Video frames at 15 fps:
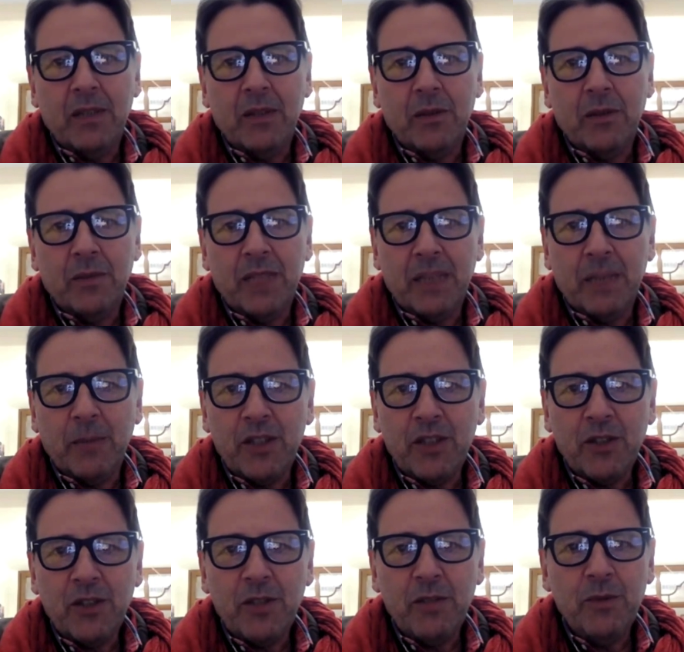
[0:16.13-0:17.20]
io mi chiamo
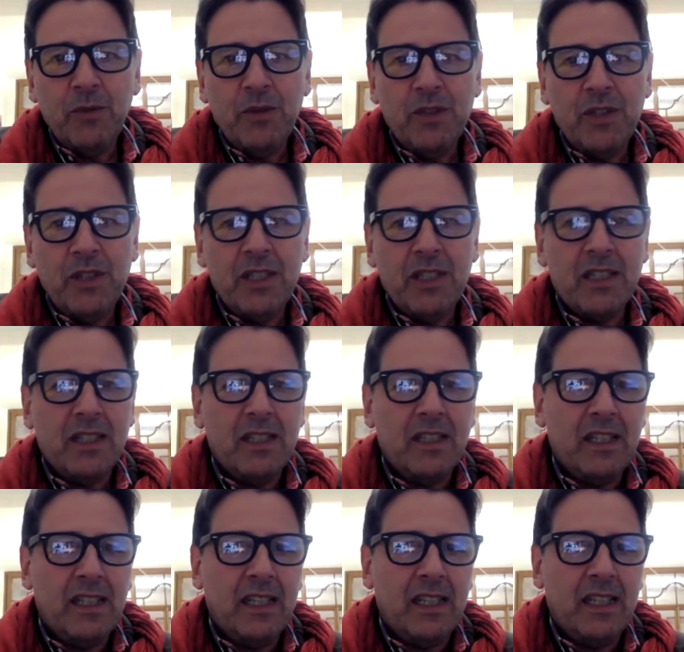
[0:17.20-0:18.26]
Enzo De Pustis
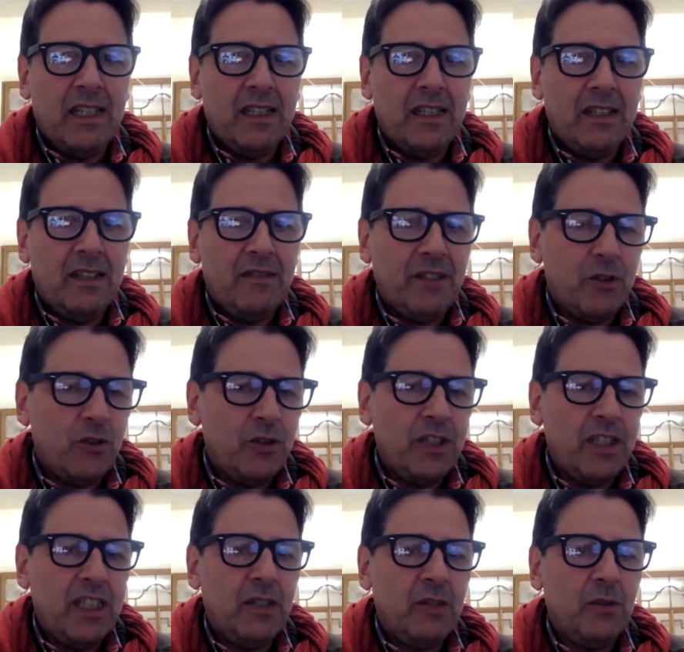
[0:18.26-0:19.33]
e faccio
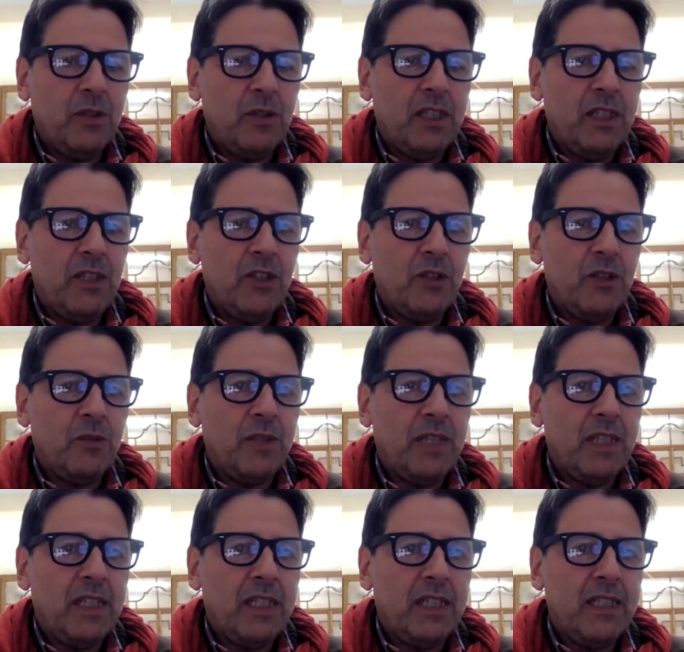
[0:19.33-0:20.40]
il direttore del Centro
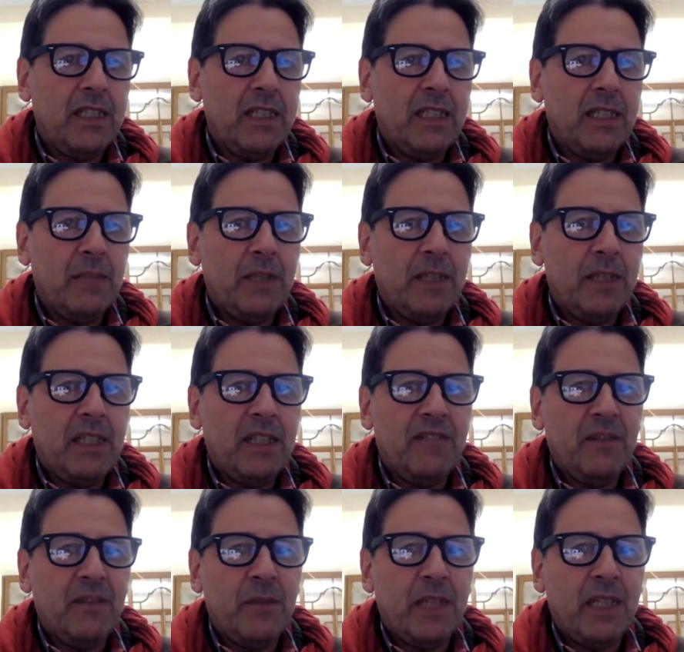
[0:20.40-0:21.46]
Milanese di Terapia
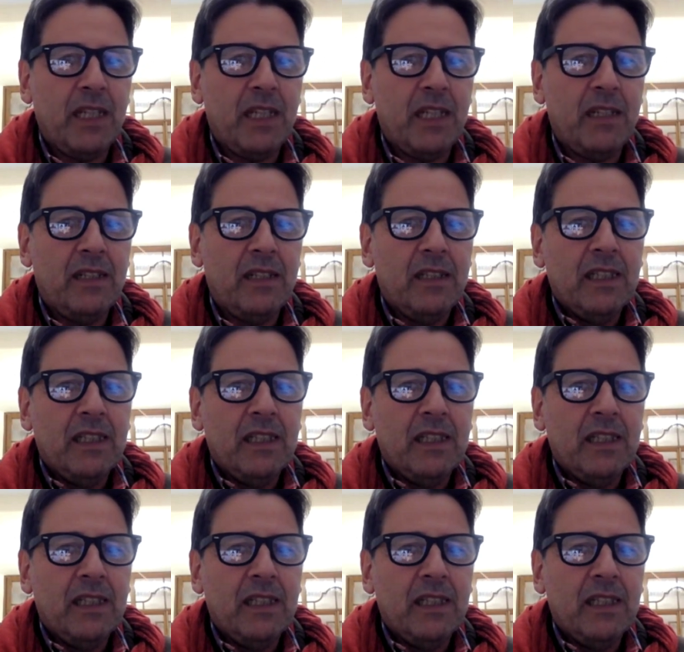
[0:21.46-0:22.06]
della Famiglia.